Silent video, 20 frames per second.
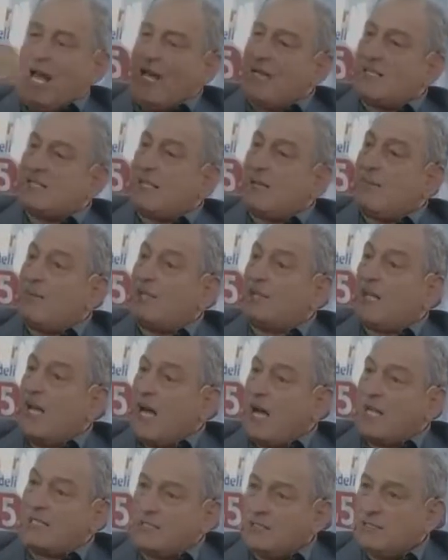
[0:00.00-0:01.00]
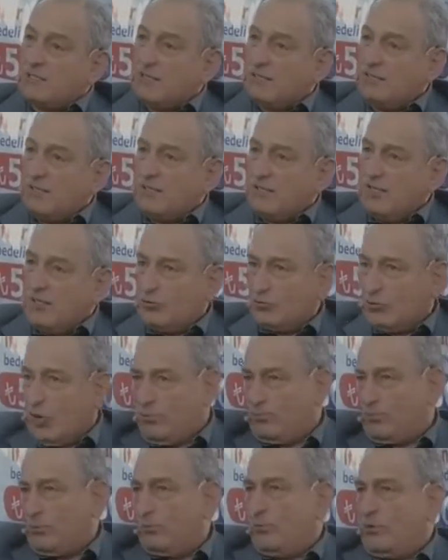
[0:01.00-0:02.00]
Aynı zamanda akıl
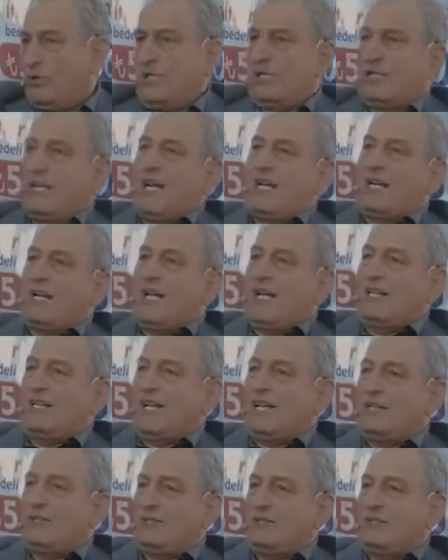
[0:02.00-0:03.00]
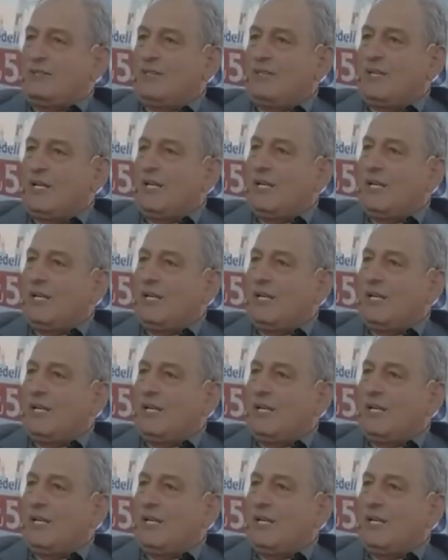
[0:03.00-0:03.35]
toplumu idare edendir.